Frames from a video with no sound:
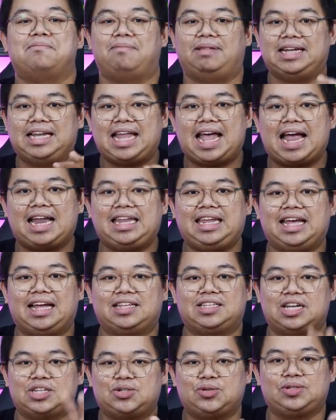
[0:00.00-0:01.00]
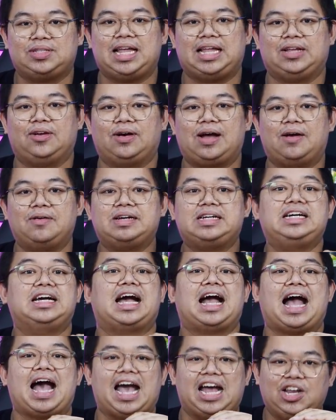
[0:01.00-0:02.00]
บานาน่าเนี่ยจะจุดเด่นของเขาคือ
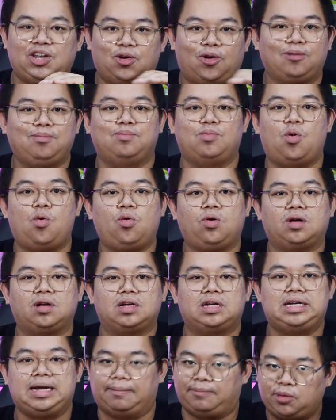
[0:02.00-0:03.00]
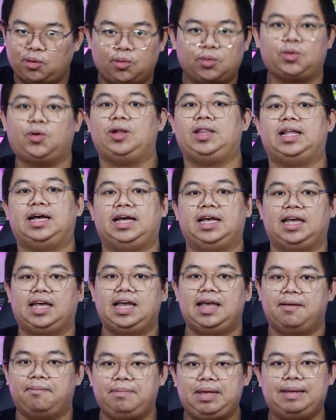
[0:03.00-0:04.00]
ขายโน้ตบุ๊กเกือบทุกรุ่นเลย
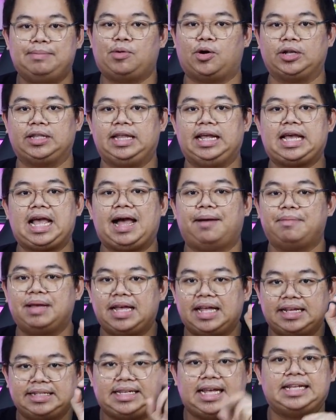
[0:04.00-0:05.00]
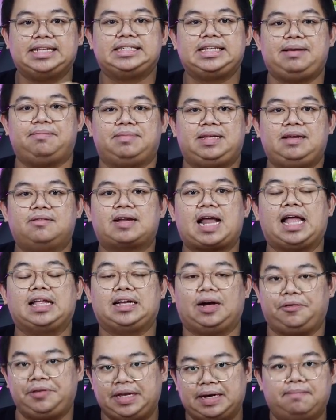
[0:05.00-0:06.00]
มีหมดนะครับเจนิบที่ร้าน
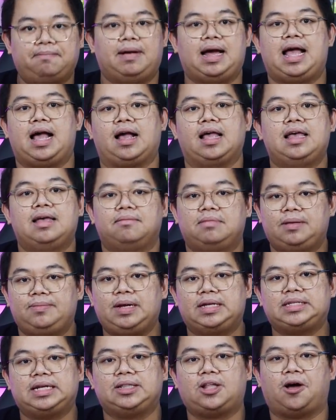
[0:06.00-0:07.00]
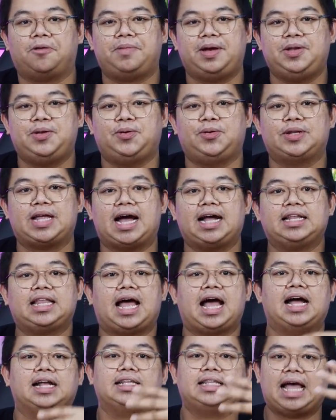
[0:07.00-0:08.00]
เขาเยอะมาก เพื่อนๆ จะลองไปดูทั้ง
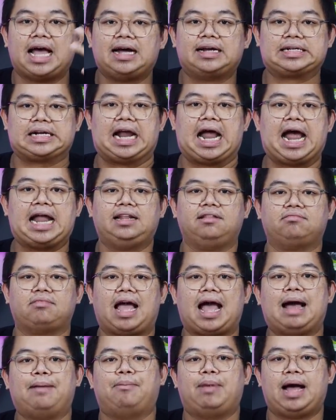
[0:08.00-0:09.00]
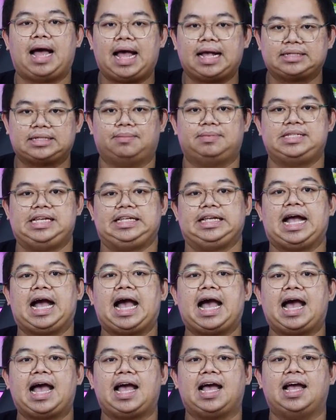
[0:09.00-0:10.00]
ทางหน้าร้านตามห้างสรรพสินค้า